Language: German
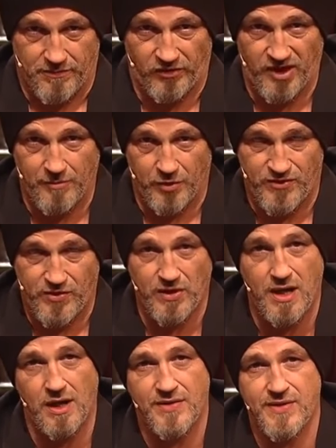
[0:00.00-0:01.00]
dieser
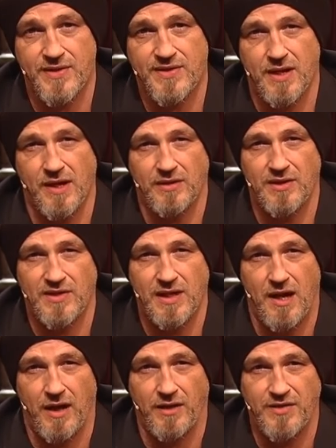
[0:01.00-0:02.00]
emotionalsten Zeit des
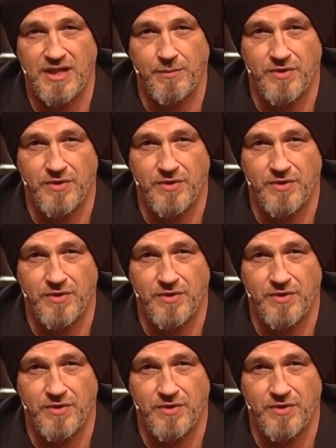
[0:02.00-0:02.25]
Jahres,